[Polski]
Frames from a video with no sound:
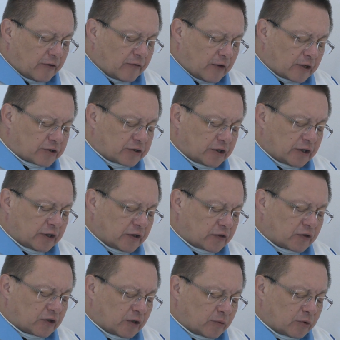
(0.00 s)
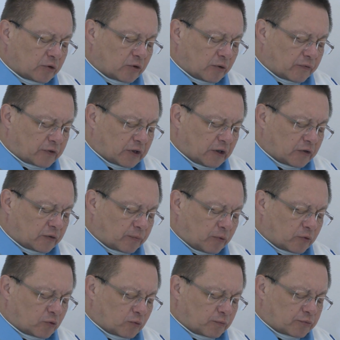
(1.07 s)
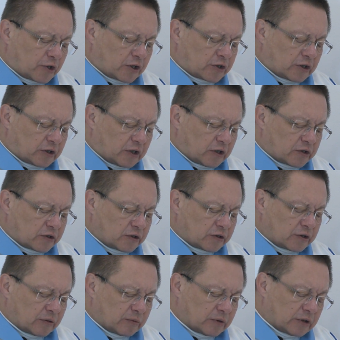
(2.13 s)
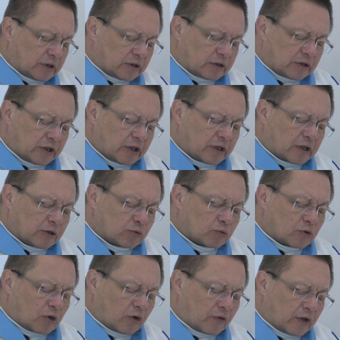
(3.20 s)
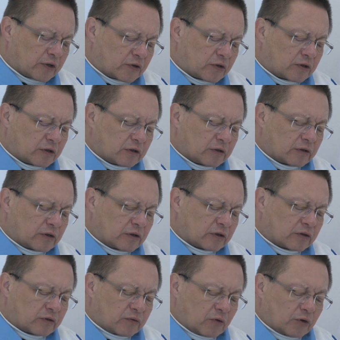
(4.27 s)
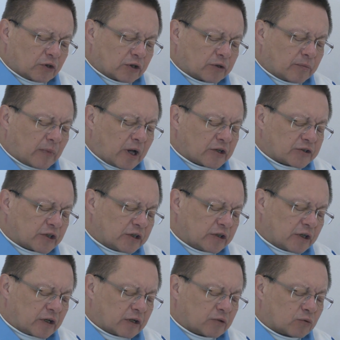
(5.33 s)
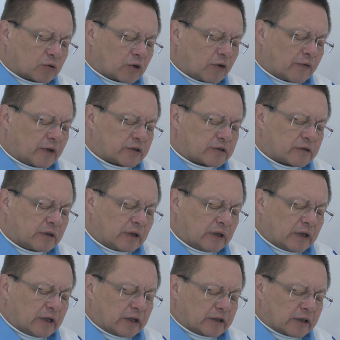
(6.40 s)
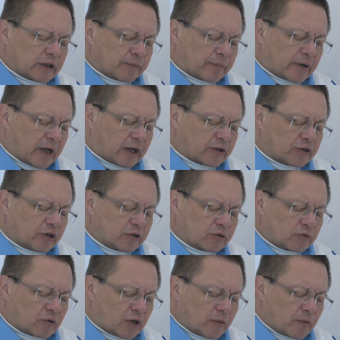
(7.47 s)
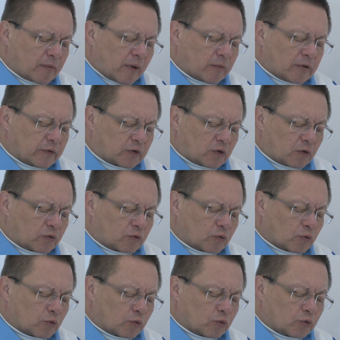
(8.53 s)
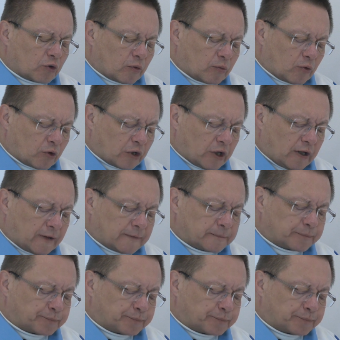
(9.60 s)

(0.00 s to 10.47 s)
ważne jest, żeby to w ten sposób przeczytać żeby też nie redukować tych swoich marzeń, nie redukować tych pragnień, które my mamy w stosunku do Boga.